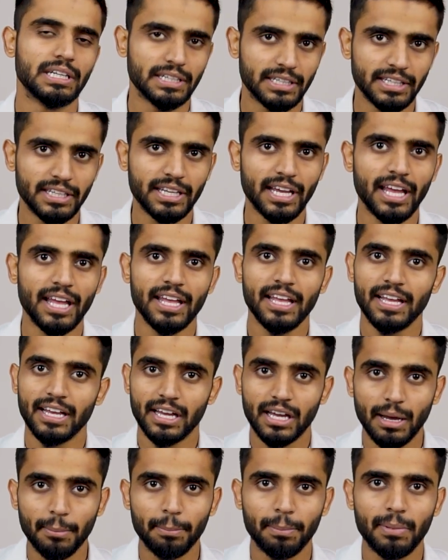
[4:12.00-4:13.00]
ठीक है
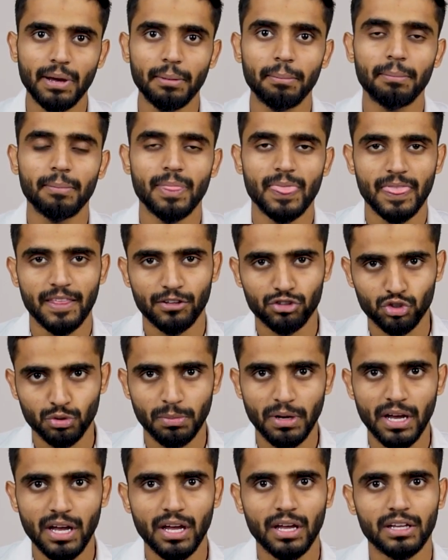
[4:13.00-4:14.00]
कब कब
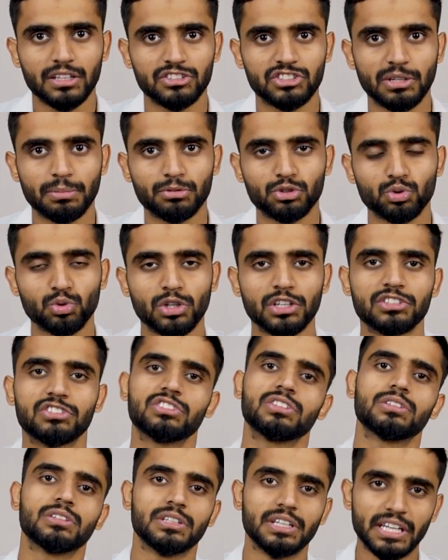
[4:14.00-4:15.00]
सुबह जब
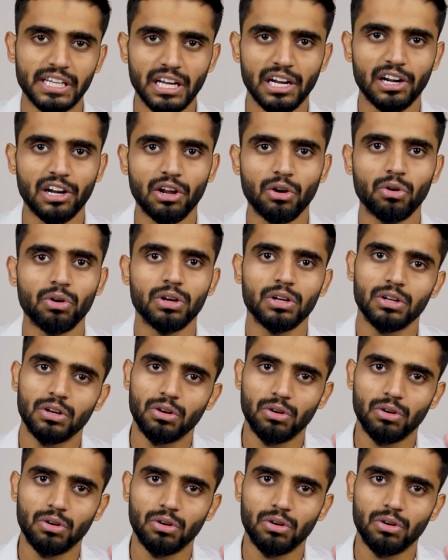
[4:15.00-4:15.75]
सूरज निकल रहा हो